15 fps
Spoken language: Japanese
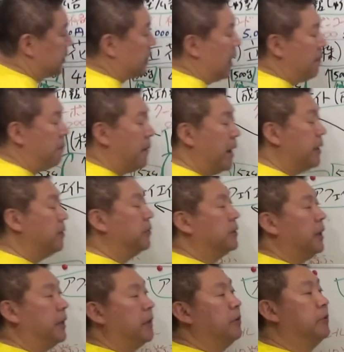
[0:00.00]
う3万
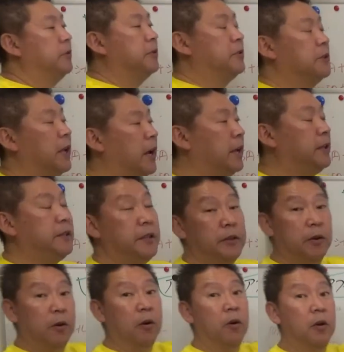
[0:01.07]
4000で43インチ
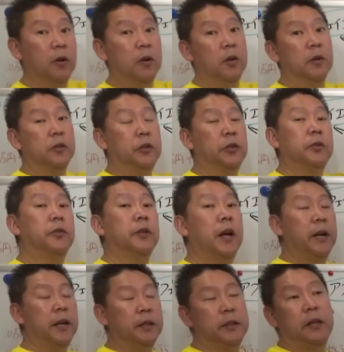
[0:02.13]
のチュー
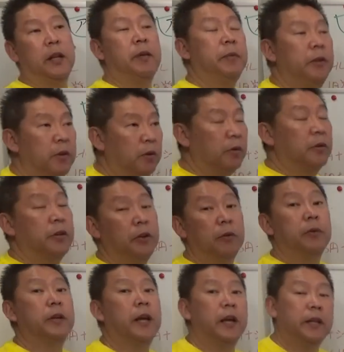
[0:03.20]
レステレビの
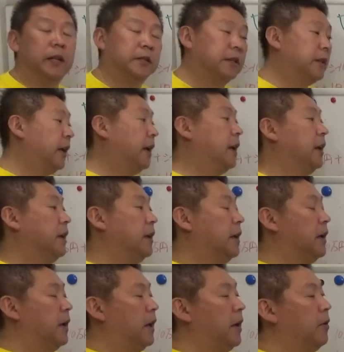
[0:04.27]
4K ですね、
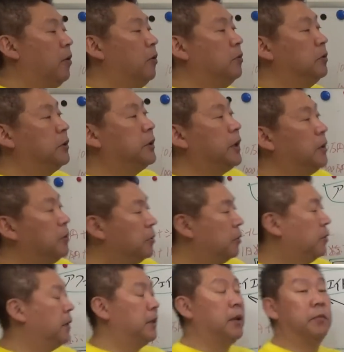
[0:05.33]
を売ってると
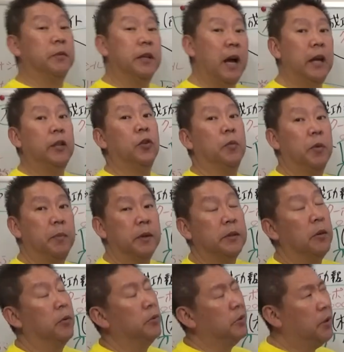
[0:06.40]
ころは多分ないと思いま
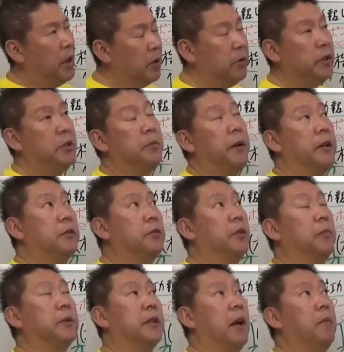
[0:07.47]
す。おそらく一番安く
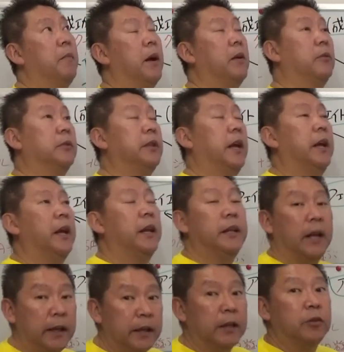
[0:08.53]
ても3万5000円
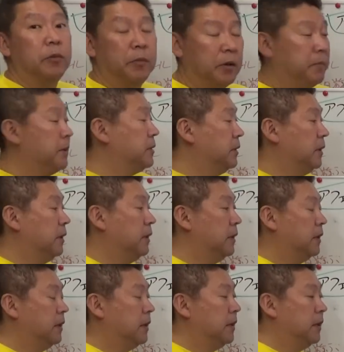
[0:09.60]
台だと思います。
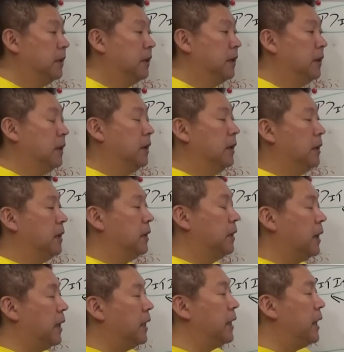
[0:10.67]

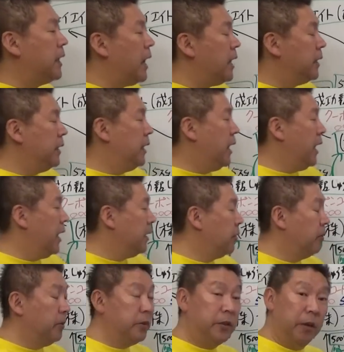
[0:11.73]
だから値段で
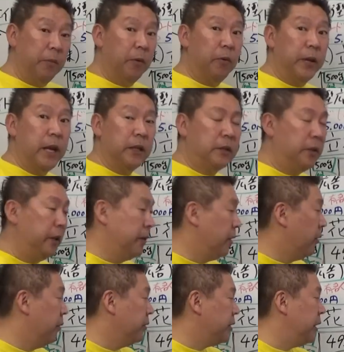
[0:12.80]
どうしてもこう安いの
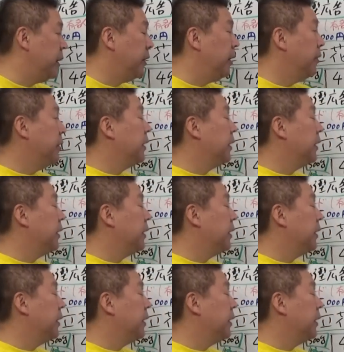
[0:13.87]
が欲しいっていう